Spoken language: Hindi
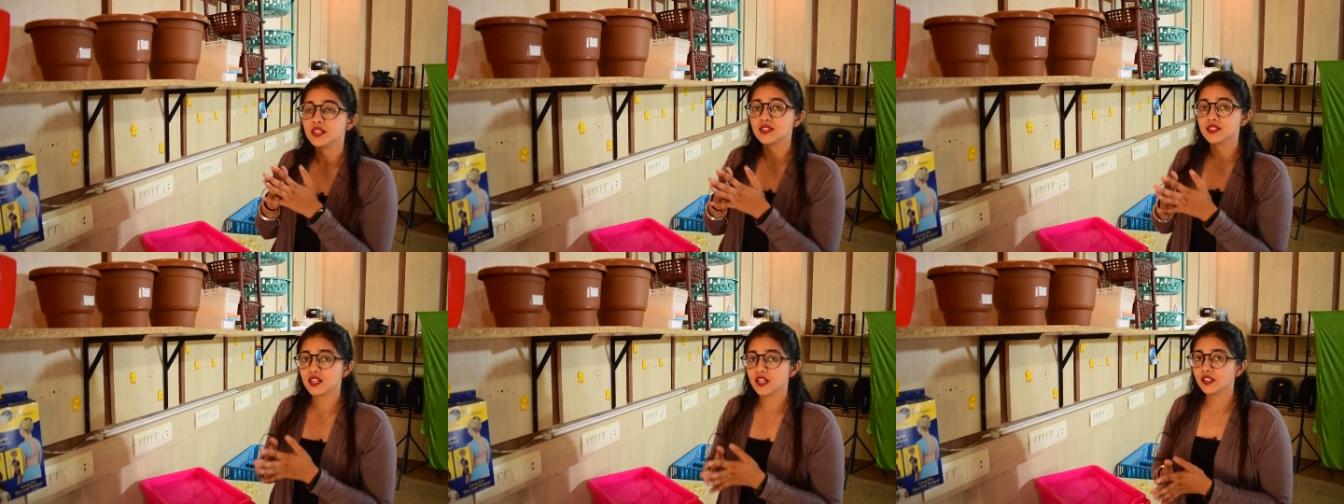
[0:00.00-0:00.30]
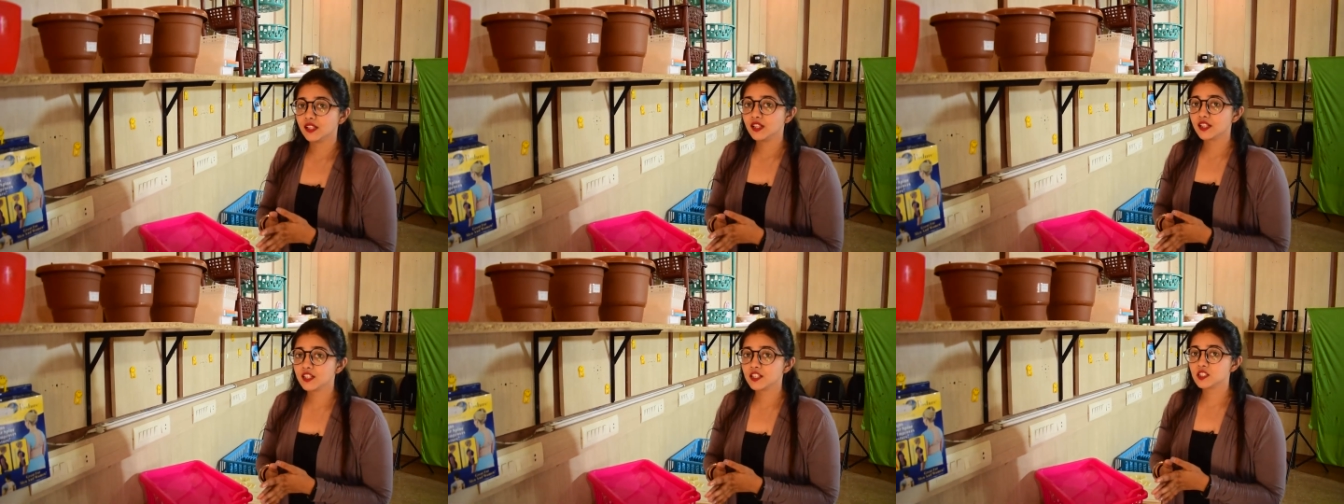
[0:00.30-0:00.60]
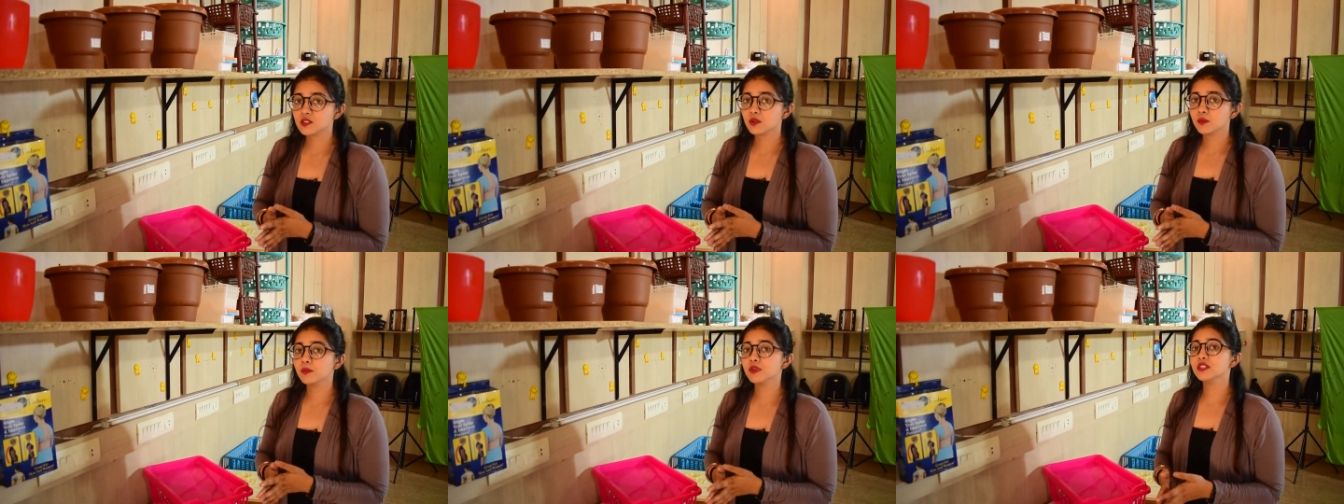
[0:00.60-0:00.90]
ज़्यादा
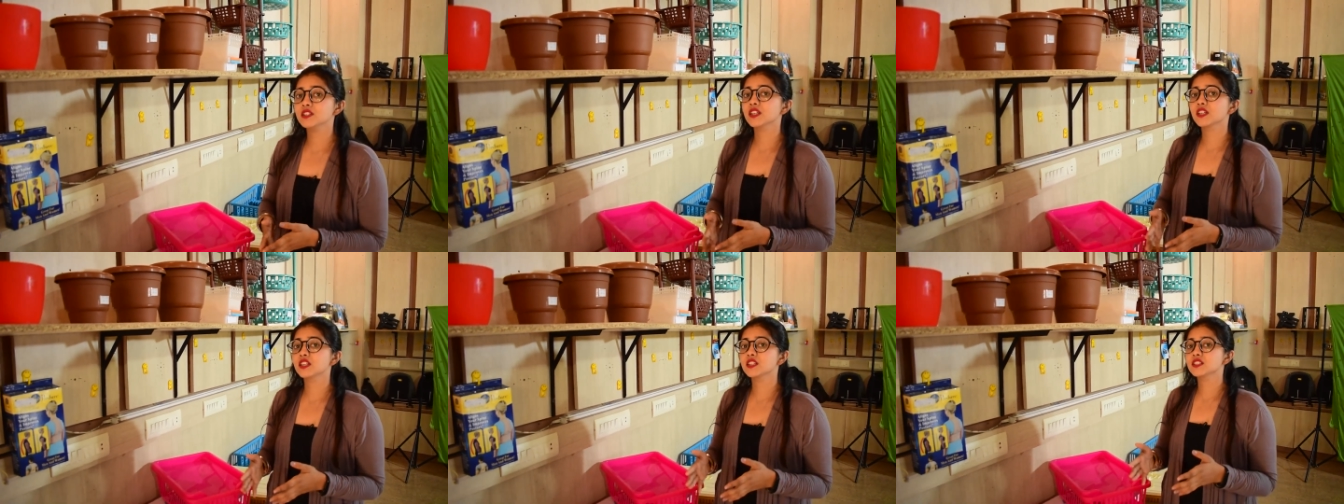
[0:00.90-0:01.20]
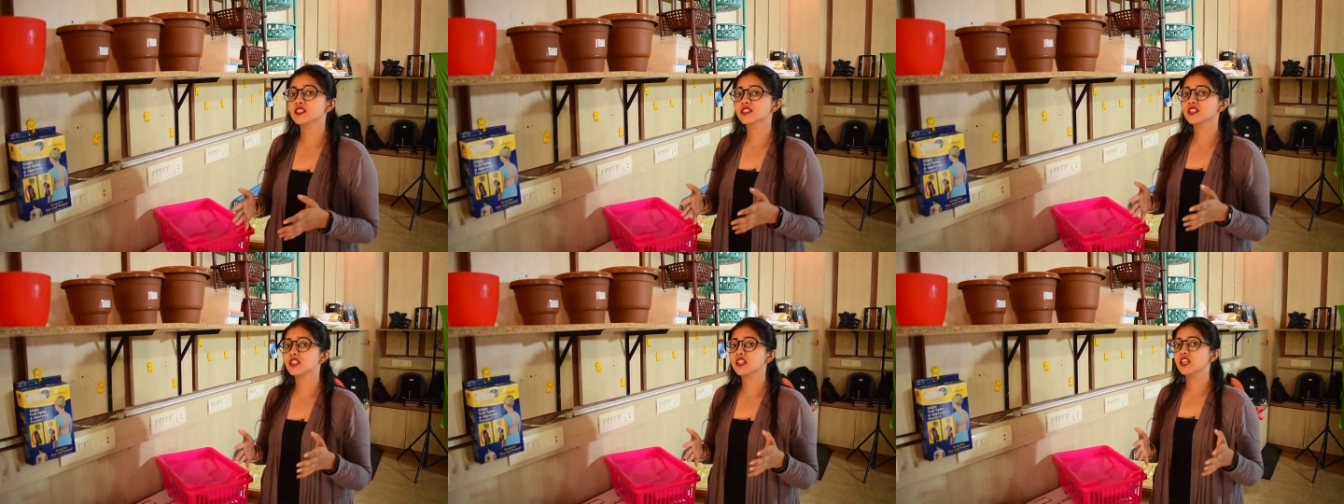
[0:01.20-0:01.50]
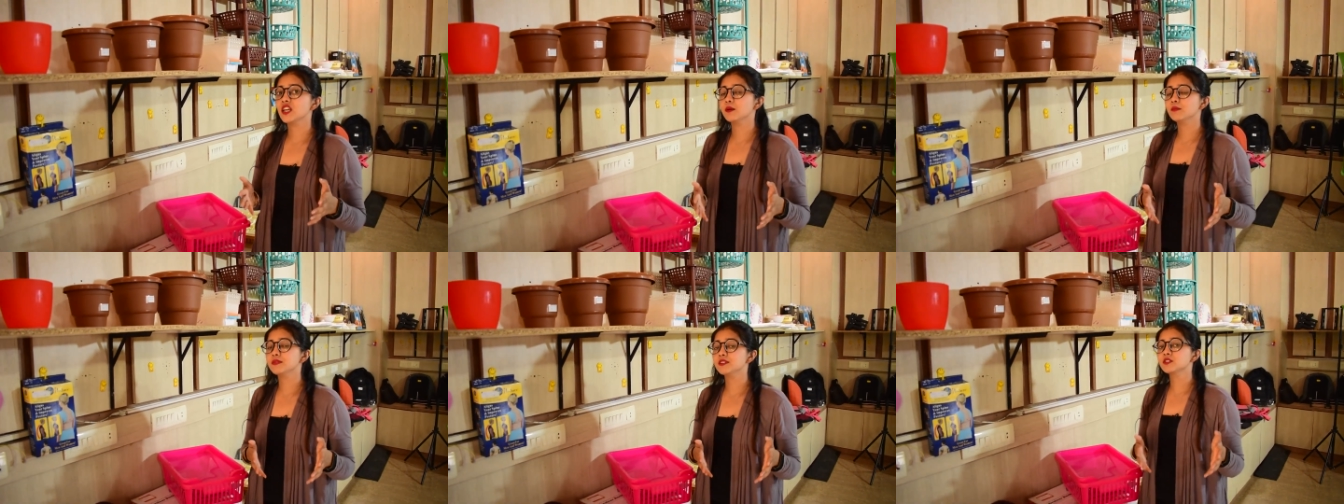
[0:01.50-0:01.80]
रेट्स में मिल जाएगी जैसे
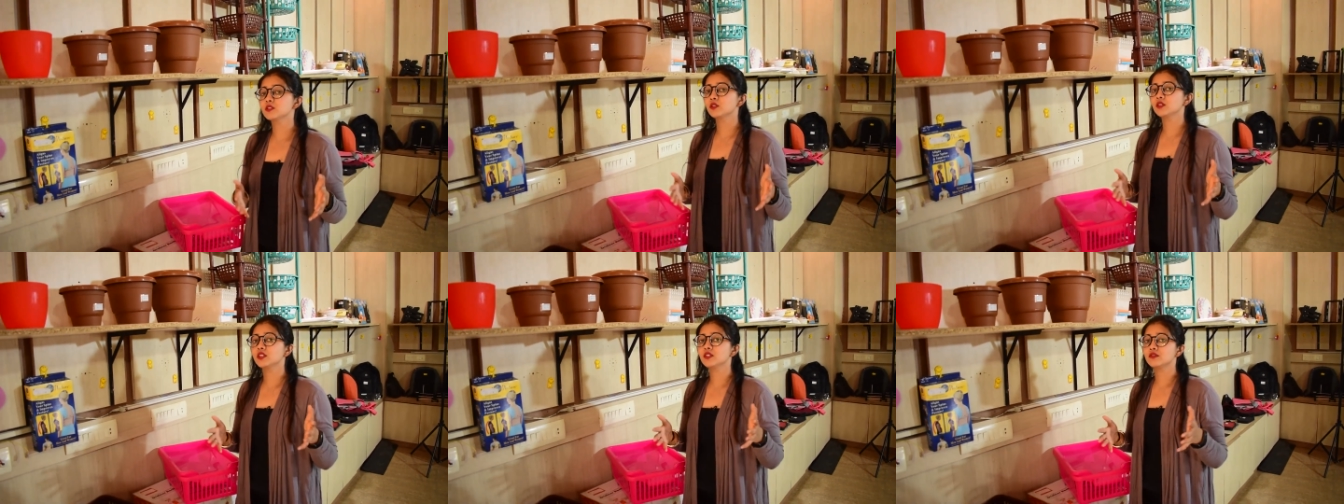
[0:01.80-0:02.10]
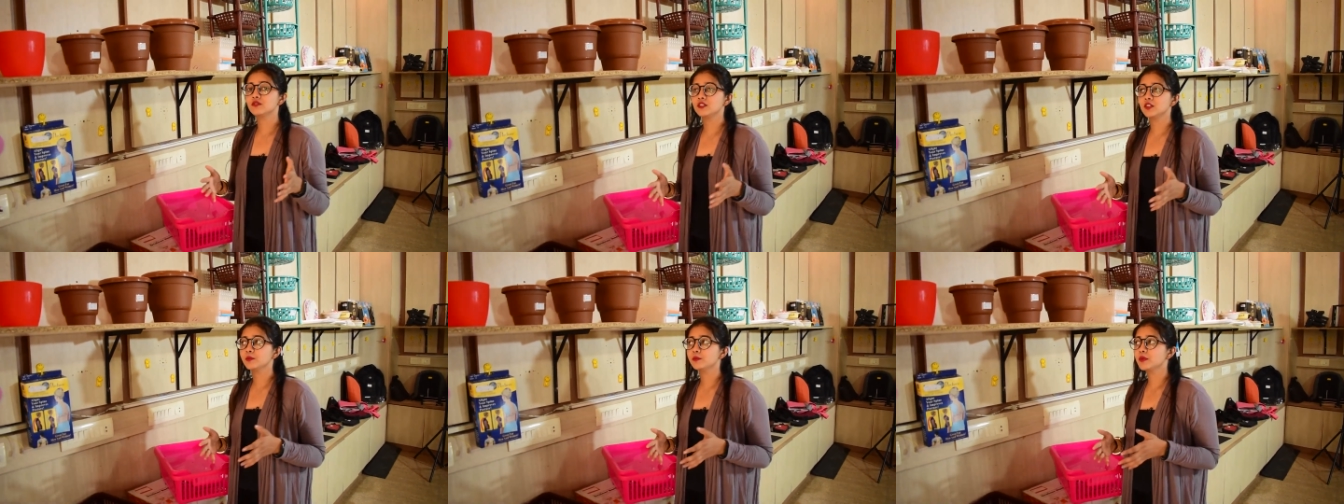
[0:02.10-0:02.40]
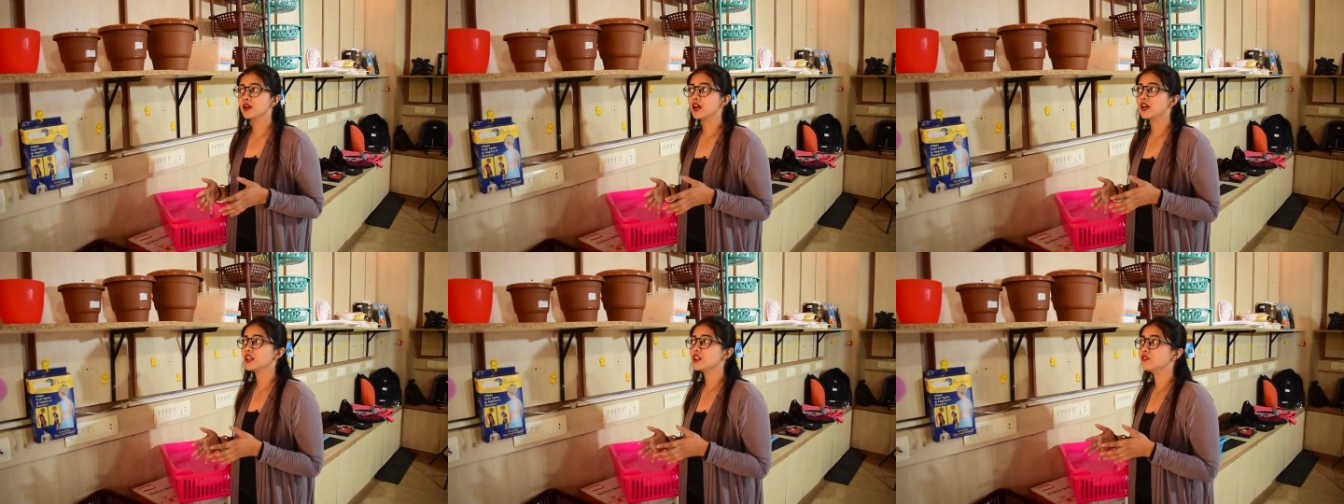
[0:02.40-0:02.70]
कि अमेज़ोन है
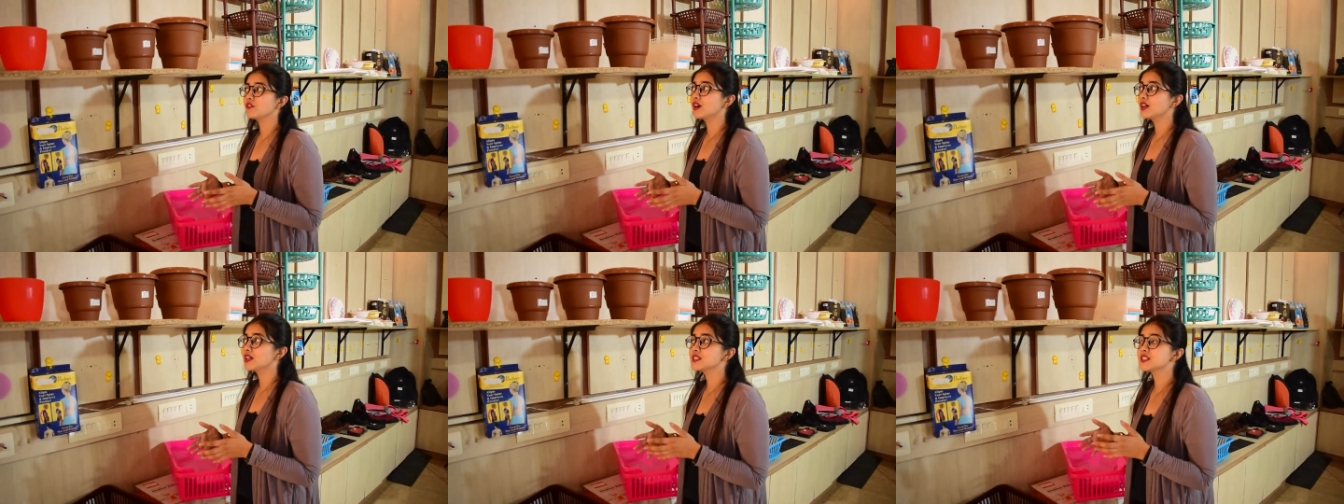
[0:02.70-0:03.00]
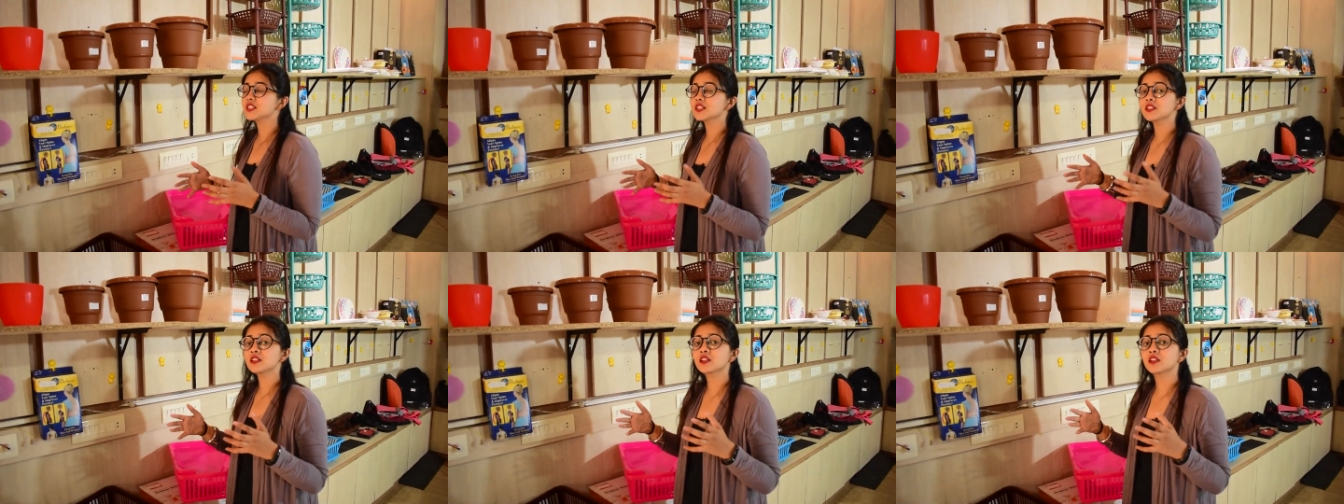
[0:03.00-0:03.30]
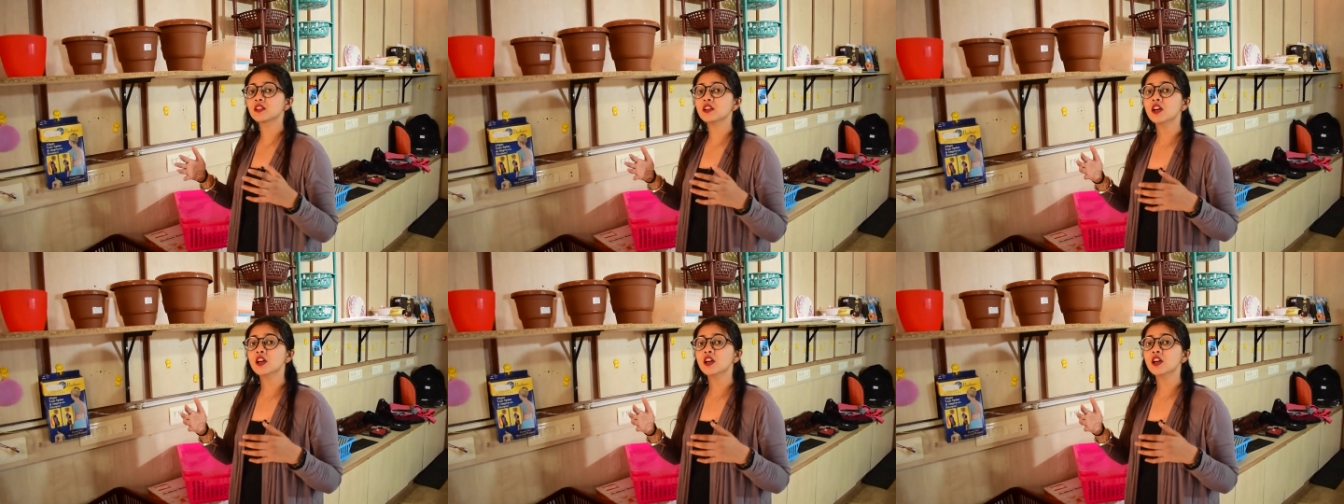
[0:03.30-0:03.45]
फ्लिपकार्ट है वहाँ से